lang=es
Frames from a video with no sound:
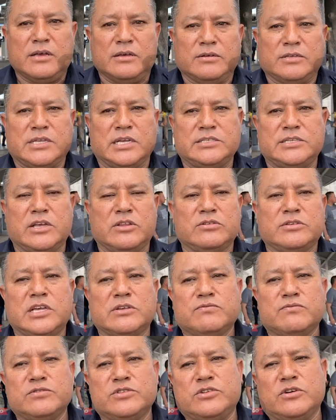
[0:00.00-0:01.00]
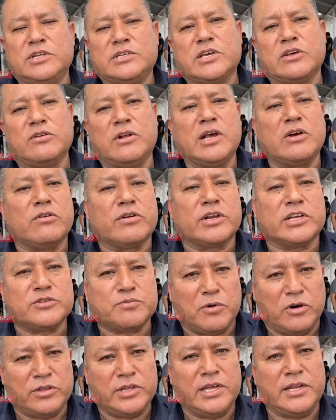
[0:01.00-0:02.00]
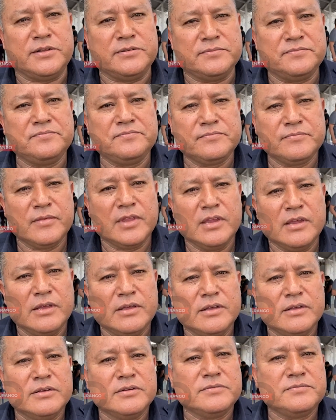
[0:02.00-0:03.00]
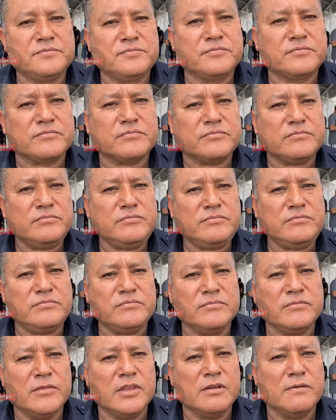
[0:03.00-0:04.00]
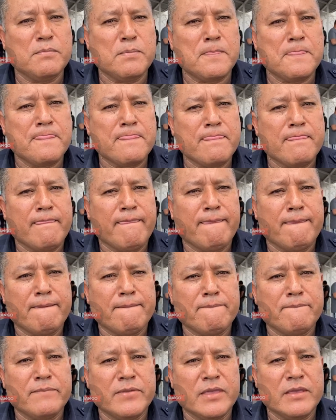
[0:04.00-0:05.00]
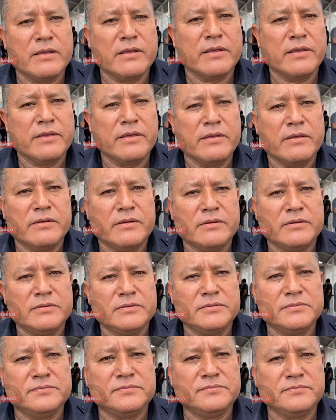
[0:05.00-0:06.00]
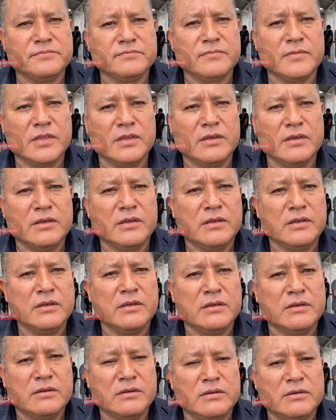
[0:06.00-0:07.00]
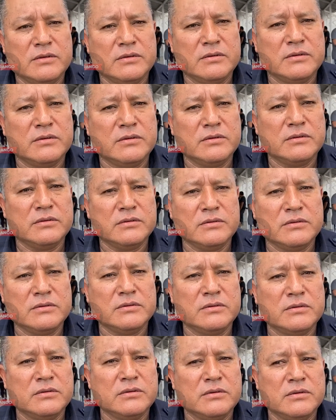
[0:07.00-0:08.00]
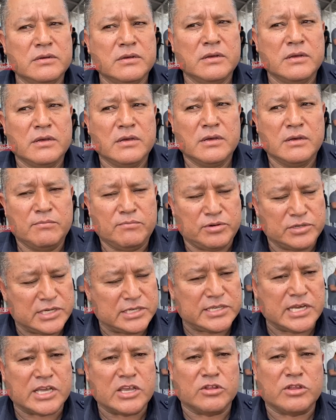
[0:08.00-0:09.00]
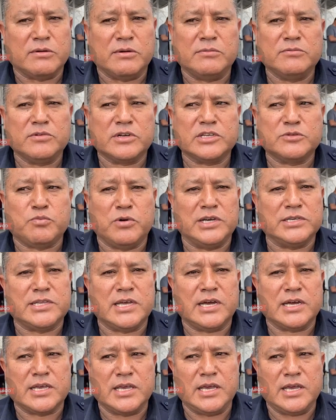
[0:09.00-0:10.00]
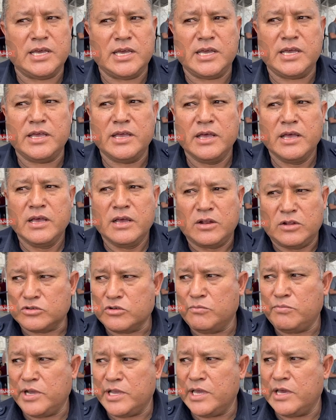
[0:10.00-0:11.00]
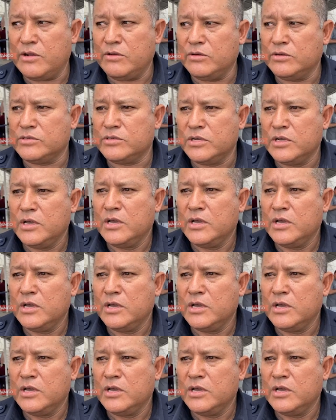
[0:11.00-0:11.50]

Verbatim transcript: está haciendo esas funciones que no le corresponden. En caso de que no tengan esta respuesta del secretario, del director de Seguridad Pública, ¿hasta cuándo van a estar aquí? Pues hasta que tomamos respuesta. Aquí los compañeros,